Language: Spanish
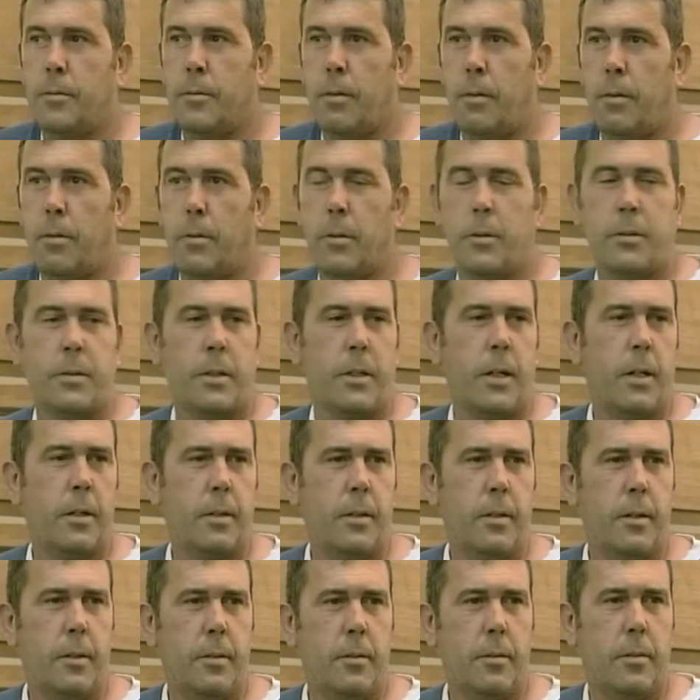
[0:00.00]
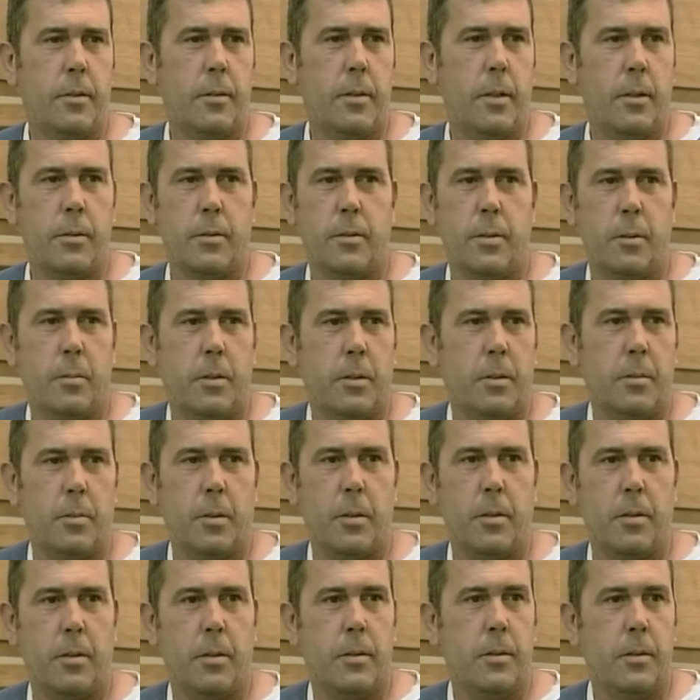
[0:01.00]
sabe dónde sacar dinero del ayuntamiento
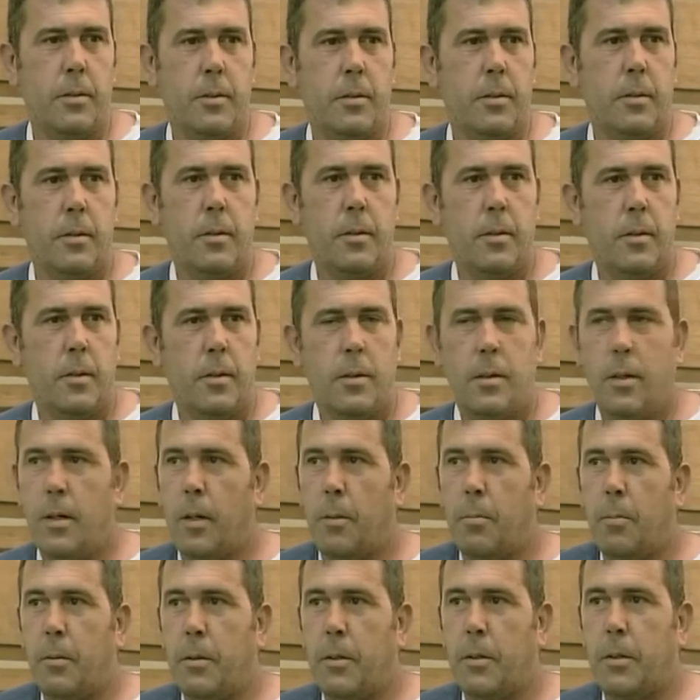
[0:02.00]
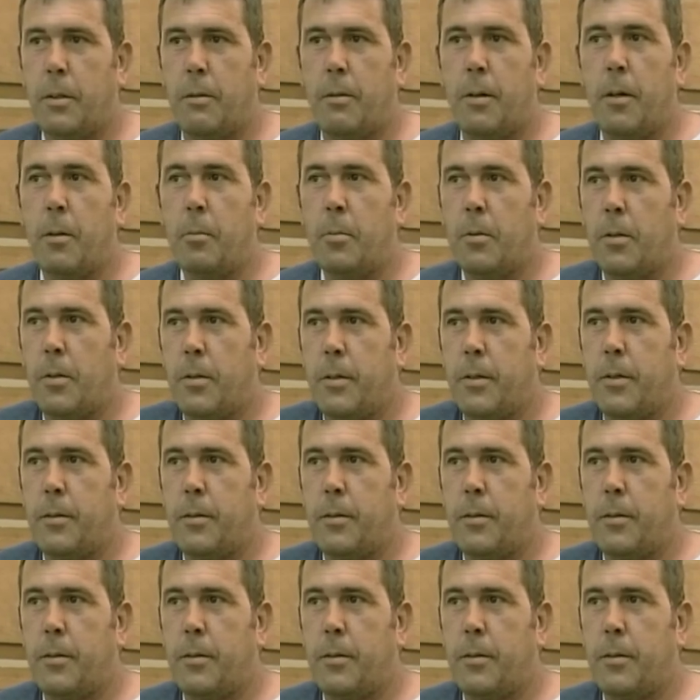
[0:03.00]
al pobre trabajador porque